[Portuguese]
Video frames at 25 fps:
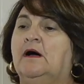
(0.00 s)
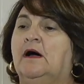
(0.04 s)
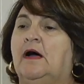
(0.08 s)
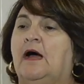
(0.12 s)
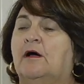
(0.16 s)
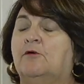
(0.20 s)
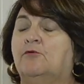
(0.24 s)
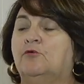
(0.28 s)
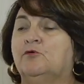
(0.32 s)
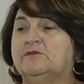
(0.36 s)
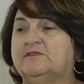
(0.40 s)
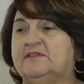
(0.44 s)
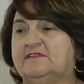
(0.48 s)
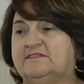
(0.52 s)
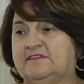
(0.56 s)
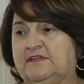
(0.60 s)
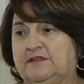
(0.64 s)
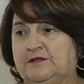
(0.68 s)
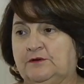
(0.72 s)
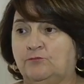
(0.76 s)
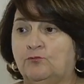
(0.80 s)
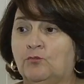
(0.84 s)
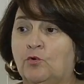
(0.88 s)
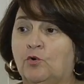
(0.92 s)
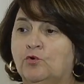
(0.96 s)

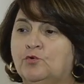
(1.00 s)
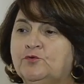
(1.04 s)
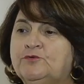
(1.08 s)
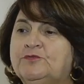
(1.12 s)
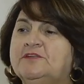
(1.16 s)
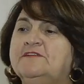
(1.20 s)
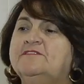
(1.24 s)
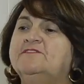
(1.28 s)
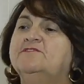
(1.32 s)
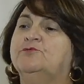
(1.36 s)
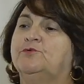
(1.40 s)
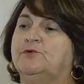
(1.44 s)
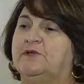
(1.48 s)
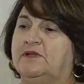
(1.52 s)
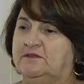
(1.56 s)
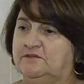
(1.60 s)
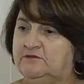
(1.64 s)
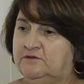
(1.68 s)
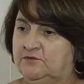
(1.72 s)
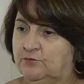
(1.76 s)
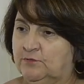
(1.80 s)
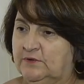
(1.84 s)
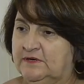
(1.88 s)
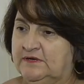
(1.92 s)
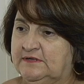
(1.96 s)
acontecerão outras
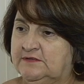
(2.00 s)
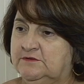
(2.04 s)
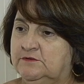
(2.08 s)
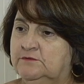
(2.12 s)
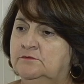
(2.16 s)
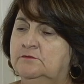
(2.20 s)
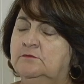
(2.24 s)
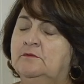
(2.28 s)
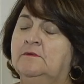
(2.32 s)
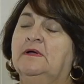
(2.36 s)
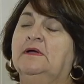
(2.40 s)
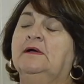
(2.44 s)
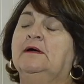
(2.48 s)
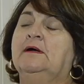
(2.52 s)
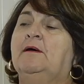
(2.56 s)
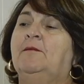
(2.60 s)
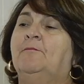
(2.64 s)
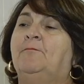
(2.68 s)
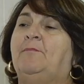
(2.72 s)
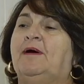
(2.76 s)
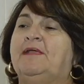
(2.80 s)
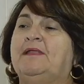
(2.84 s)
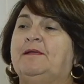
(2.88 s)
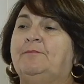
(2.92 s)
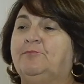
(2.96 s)
durante o ano,
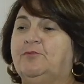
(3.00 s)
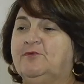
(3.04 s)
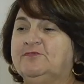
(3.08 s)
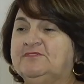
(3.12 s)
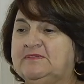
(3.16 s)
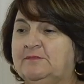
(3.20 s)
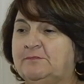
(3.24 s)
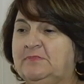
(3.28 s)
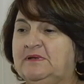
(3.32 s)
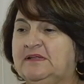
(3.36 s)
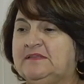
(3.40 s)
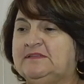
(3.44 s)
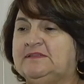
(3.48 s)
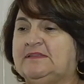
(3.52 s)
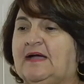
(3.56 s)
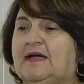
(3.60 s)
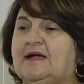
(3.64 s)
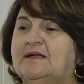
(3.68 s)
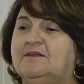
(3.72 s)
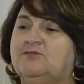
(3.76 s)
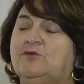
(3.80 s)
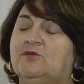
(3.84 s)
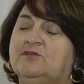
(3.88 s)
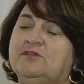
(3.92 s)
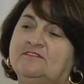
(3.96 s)
para
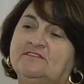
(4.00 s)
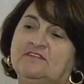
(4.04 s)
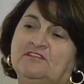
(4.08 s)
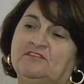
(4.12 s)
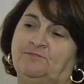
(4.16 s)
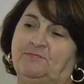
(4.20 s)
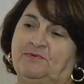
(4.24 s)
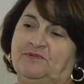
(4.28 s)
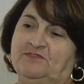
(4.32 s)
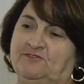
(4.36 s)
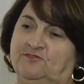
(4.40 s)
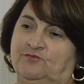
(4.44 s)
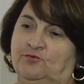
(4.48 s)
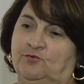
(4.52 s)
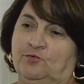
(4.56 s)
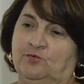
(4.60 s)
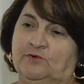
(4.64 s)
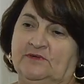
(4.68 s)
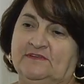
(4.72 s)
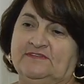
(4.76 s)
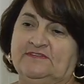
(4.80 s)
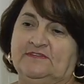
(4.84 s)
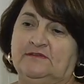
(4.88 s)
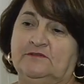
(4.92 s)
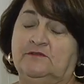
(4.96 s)
possibilitar todas as
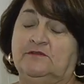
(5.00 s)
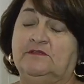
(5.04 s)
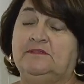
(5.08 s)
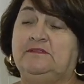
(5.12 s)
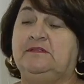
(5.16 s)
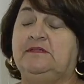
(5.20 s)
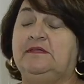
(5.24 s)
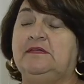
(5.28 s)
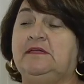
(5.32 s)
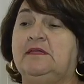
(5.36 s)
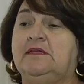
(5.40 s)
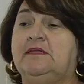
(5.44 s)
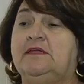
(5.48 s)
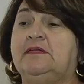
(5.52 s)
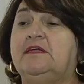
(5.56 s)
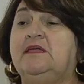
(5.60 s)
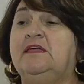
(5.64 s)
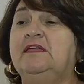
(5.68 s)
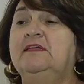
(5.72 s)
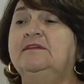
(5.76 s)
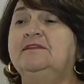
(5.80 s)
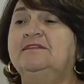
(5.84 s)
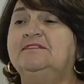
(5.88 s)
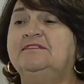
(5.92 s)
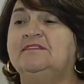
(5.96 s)
pessoas de
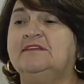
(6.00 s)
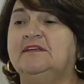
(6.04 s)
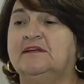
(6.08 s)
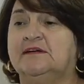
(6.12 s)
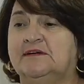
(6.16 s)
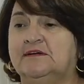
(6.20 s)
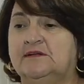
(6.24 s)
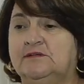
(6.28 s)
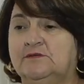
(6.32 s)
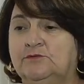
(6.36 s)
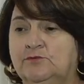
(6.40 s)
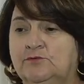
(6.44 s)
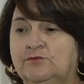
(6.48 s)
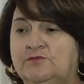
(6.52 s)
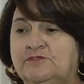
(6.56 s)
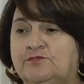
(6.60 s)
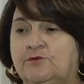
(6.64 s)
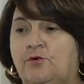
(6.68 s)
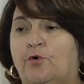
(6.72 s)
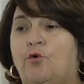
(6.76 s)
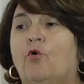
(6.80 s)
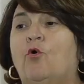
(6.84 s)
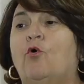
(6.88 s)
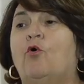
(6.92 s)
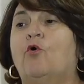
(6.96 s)
15 anos
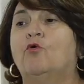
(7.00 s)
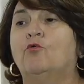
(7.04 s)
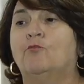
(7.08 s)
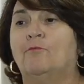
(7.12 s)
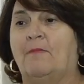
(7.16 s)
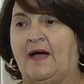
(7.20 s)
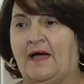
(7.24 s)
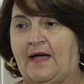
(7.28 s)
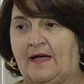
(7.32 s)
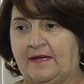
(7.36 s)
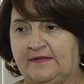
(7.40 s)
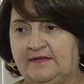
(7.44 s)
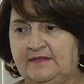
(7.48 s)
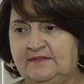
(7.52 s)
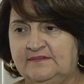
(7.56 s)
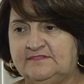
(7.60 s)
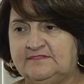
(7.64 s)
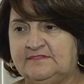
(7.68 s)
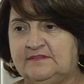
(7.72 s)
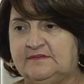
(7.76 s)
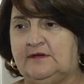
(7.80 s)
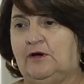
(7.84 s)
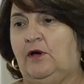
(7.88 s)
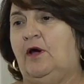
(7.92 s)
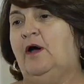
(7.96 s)
ou
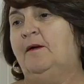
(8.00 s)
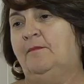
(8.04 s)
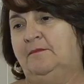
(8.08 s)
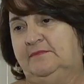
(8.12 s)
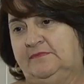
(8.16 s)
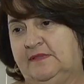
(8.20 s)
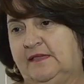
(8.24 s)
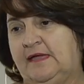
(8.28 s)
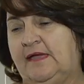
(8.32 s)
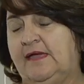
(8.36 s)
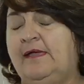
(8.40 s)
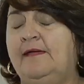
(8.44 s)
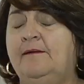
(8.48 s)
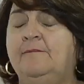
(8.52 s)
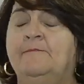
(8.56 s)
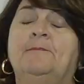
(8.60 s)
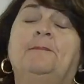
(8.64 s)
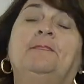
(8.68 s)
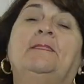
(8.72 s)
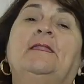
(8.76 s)
mais, né?